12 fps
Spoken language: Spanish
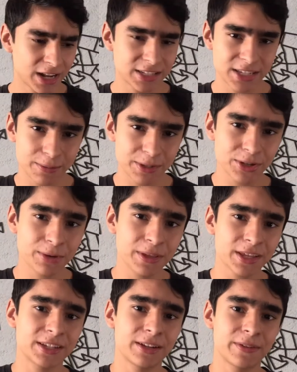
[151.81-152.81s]
el Servicio de
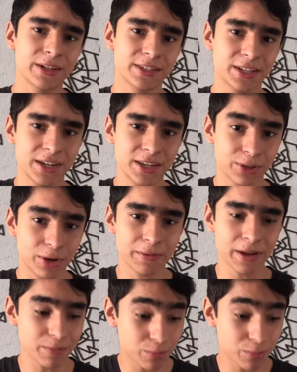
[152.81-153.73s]
Vida Silvestre y todavía